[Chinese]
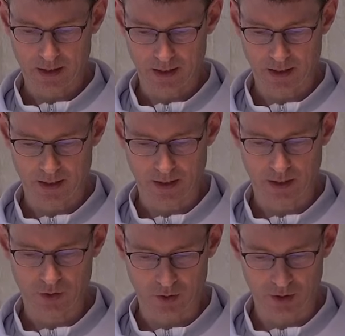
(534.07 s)

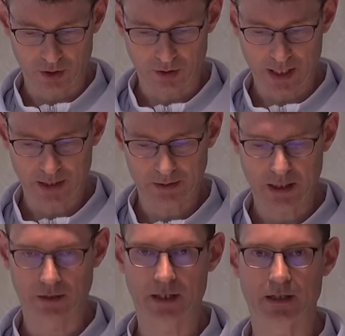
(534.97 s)
呃，群众看
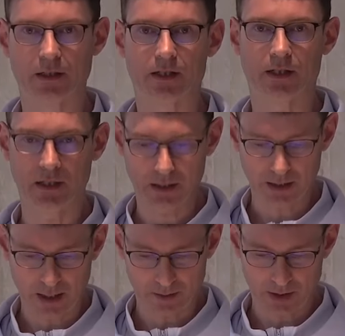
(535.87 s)
到这样的奇
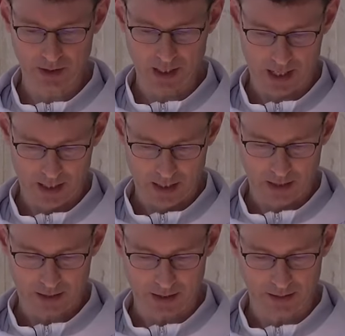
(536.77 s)
迹，他们
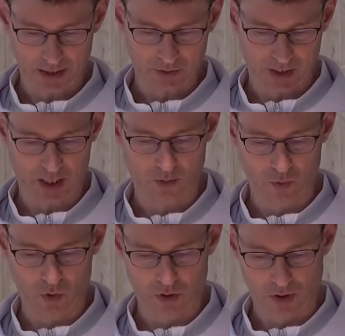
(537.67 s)
想要强
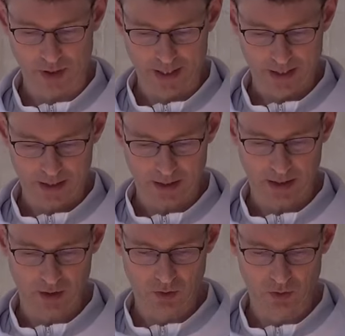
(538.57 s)
迫
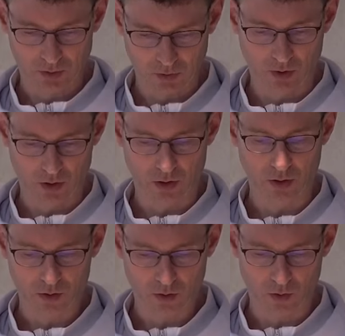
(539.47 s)
耶稣
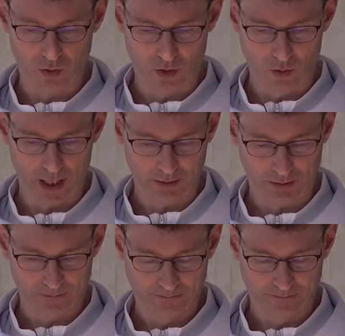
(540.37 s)
做国王。